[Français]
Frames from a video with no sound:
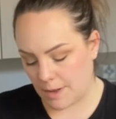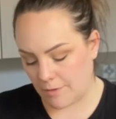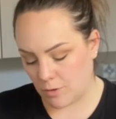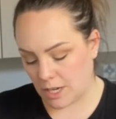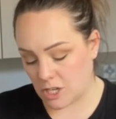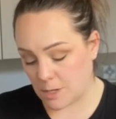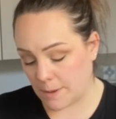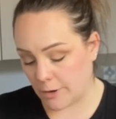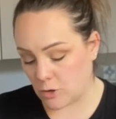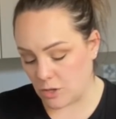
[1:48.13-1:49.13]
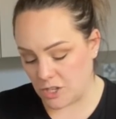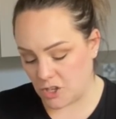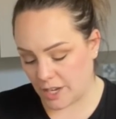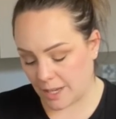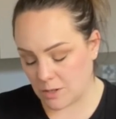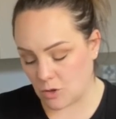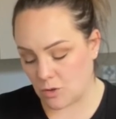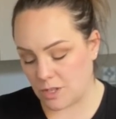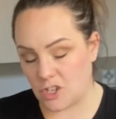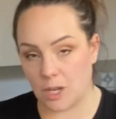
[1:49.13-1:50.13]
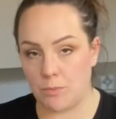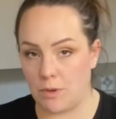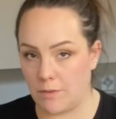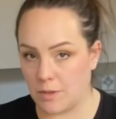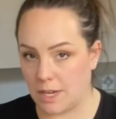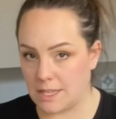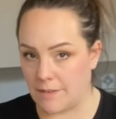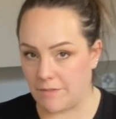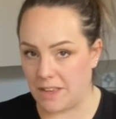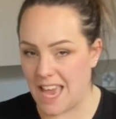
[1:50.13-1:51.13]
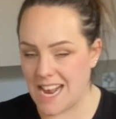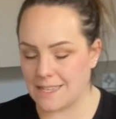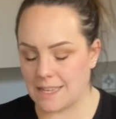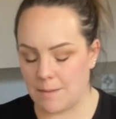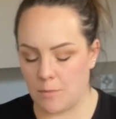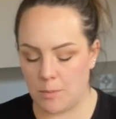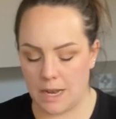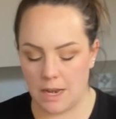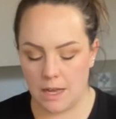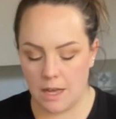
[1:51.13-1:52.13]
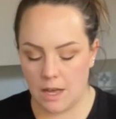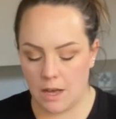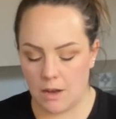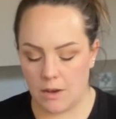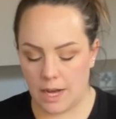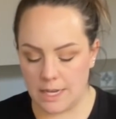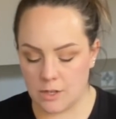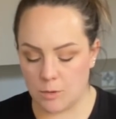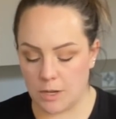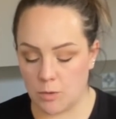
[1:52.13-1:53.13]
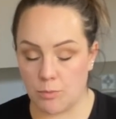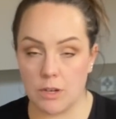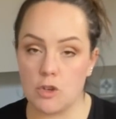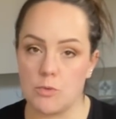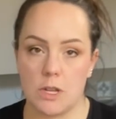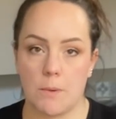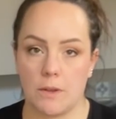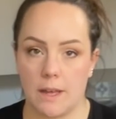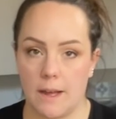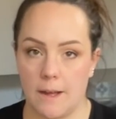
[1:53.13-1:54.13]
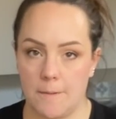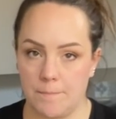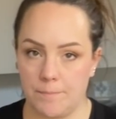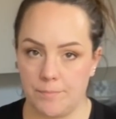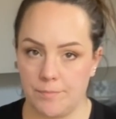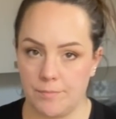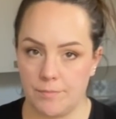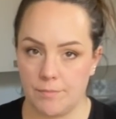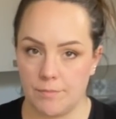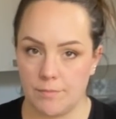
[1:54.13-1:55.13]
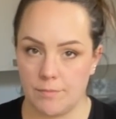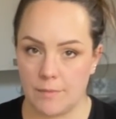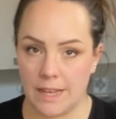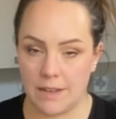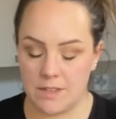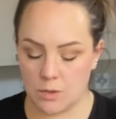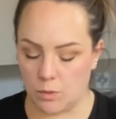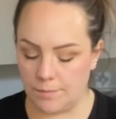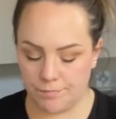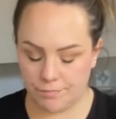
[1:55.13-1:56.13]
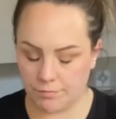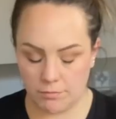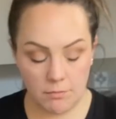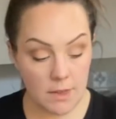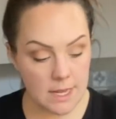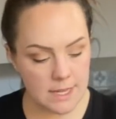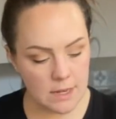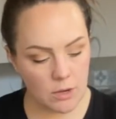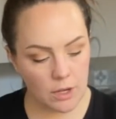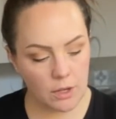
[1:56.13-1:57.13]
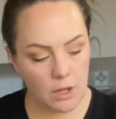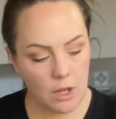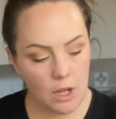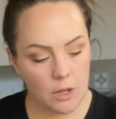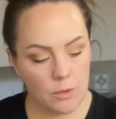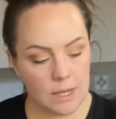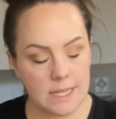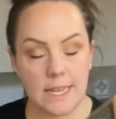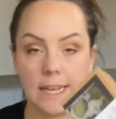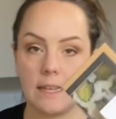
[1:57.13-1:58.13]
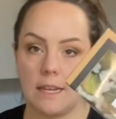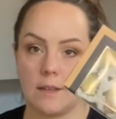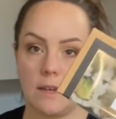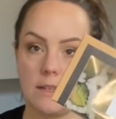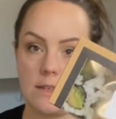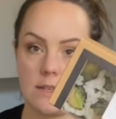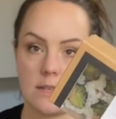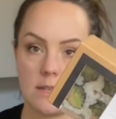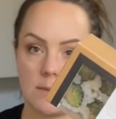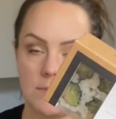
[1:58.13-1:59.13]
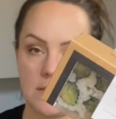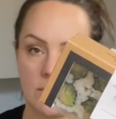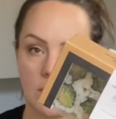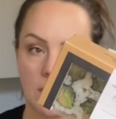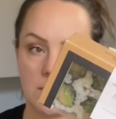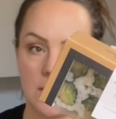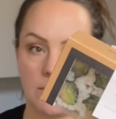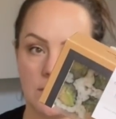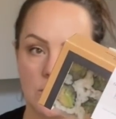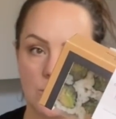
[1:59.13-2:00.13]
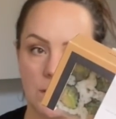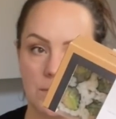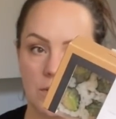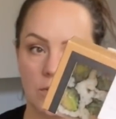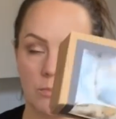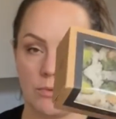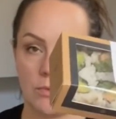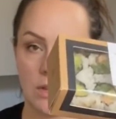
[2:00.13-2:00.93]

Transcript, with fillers: Avocat, j'espère que je le digérerai parce que je ne digère plus l'avocat, ça me fait extrêmement mal euh, à l'estomac au point que je suis obligée de prendre un, un gaviscon. C'est l'horreur. Donc là, c'était 4,90. Ces petits avocats comme ça, la boîte est super mignonne en plus.